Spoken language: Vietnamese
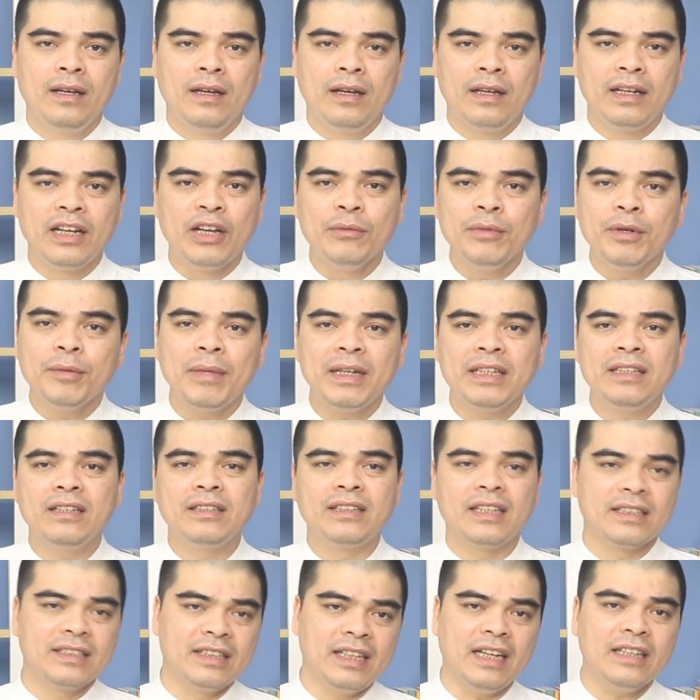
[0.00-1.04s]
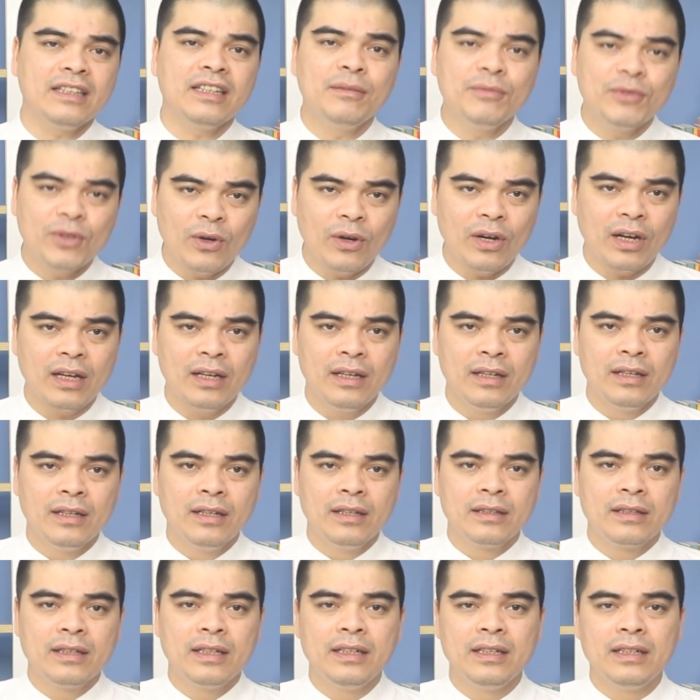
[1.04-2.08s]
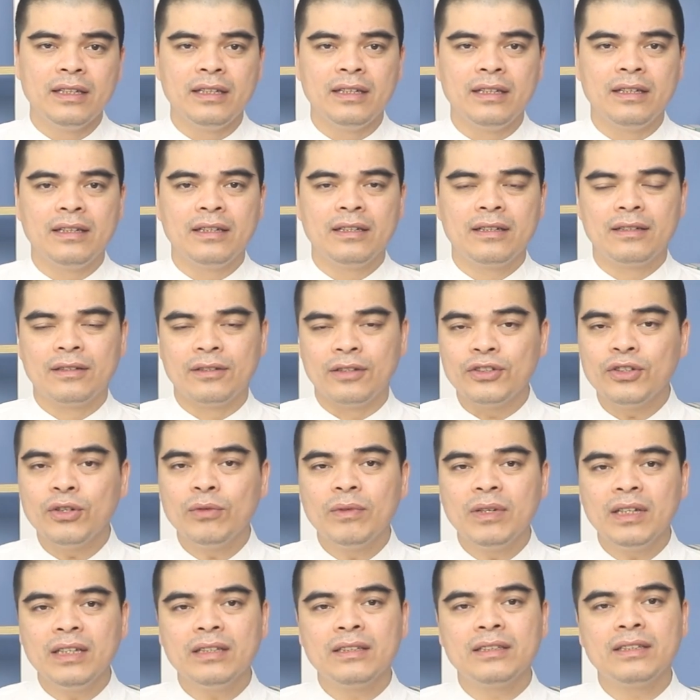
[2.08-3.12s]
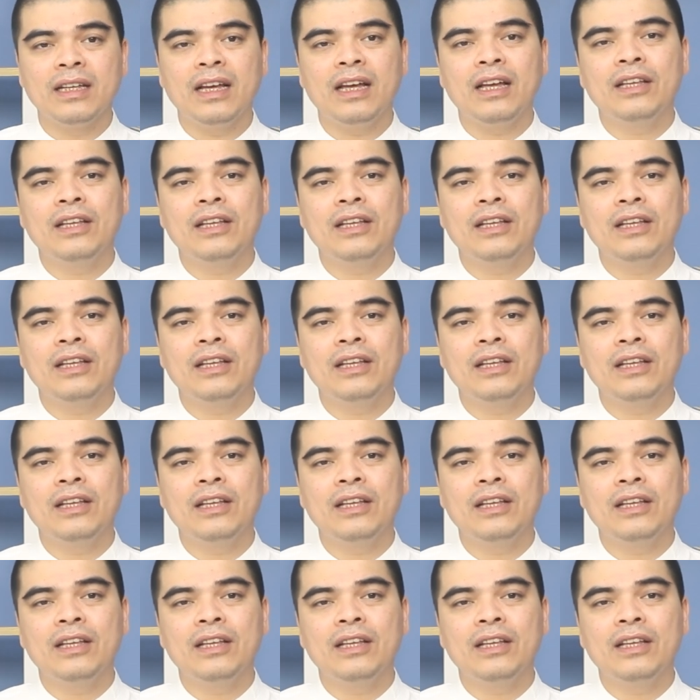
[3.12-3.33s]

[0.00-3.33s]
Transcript: Nếu mà bàn thờ sạch sẽ thơm tho thì nói chung ấy,